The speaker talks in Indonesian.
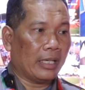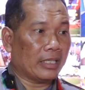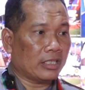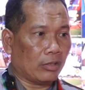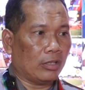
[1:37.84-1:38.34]
yang
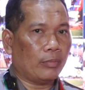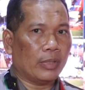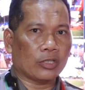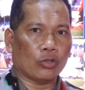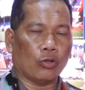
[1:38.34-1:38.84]
insya Allah
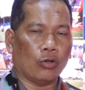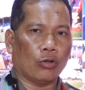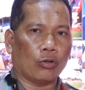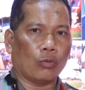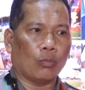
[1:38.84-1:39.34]

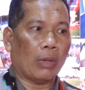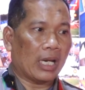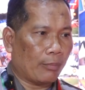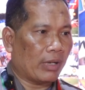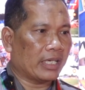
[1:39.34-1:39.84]
besok
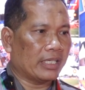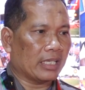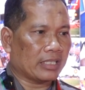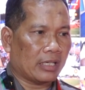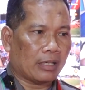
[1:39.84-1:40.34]
malam akan
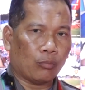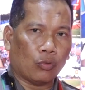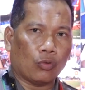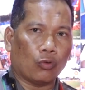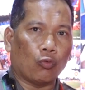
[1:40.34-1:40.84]
dilaksanakan
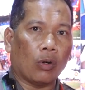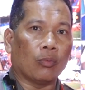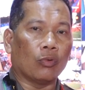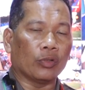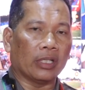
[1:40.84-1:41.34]
pukul
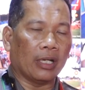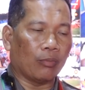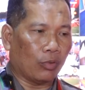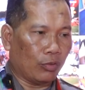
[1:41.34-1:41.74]
20.30